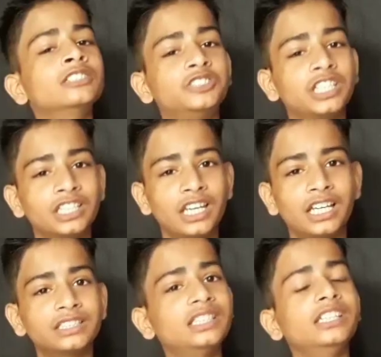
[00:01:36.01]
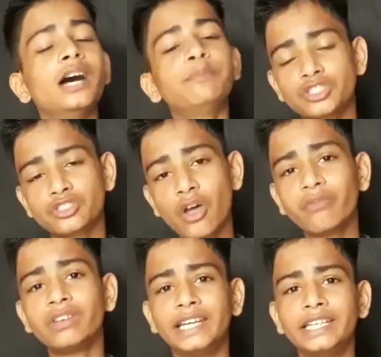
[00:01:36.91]
चंद्रयान तीन अपनी
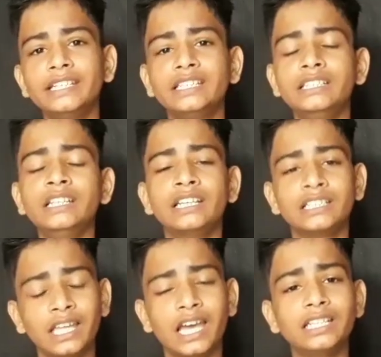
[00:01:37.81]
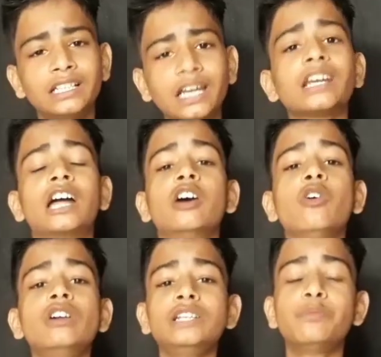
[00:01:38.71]
सॉफ्ट लैंडिंग की तैयारी कर रहा है
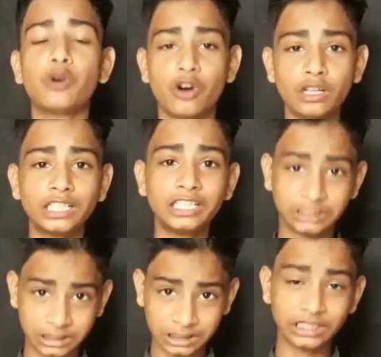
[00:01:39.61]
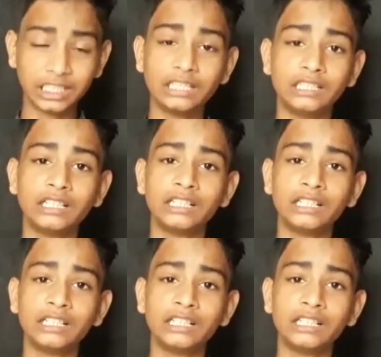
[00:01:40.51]
और ये बहुत ही जटिल